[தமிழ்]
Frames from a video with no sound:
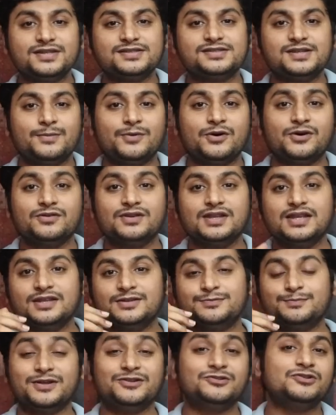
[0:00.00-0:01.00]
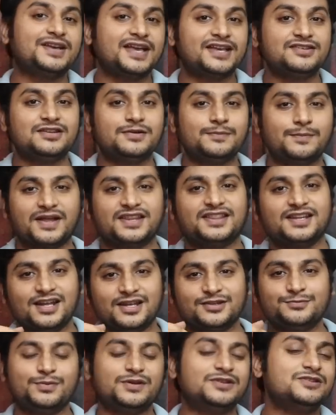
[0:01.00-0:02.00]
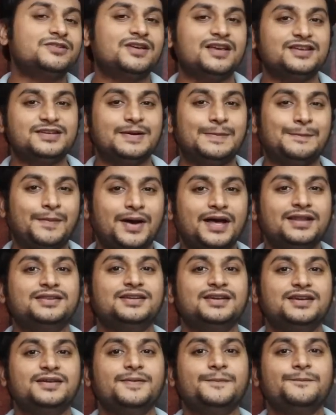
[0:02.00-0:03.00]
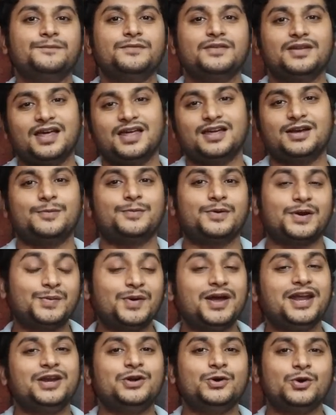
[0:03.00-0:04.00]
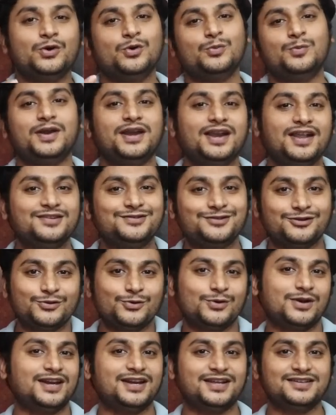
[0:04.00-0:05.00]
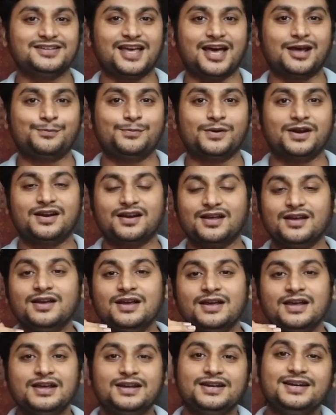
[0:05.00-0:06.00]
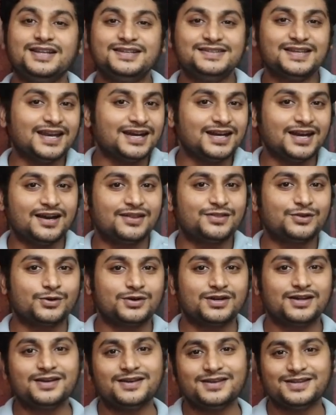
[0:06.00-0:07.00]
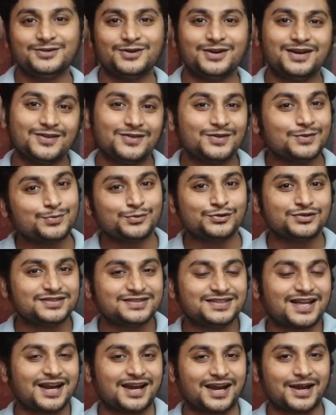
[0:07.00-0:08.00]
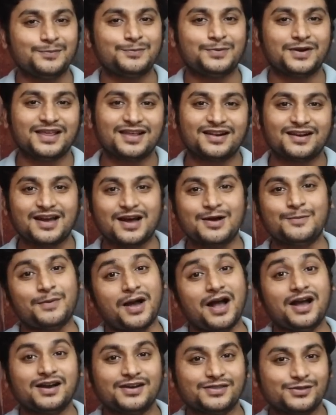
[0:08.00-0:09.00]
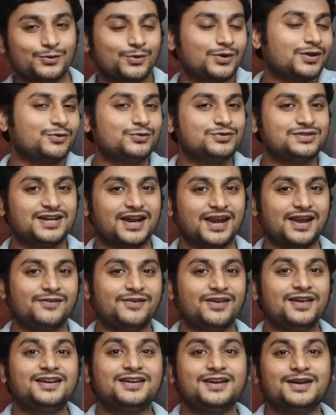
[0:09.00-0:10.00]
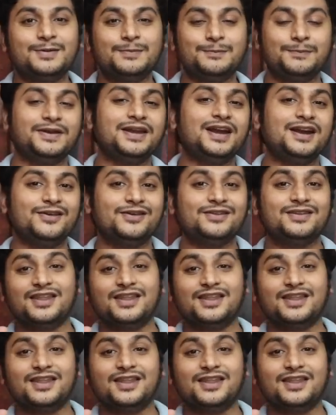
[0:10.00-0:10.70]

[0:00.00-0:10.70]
ஃபர்ஸ்ட் நம்ம வந்து ஸ்பெசிஃபிகேஷன் பார்த்துலாம் ஸ்பெசிஃபிகேஷன் பார்த்துட்டு அதுக்கப்புறமா என்னோடய ஒப்பீனியன்ஸ் வந்து உங்ககிட்ட ஷேர் பண்ணுறேன் டிசைன் எடுத்துட்டோம்னா இந்த வாட்டி வந்து புதுசாக ட்ரை பண்ணியிருக்காங்க பார்க்குறது கூட கொஞ்சம் நல்லாவே இருக்குது பின்னாடி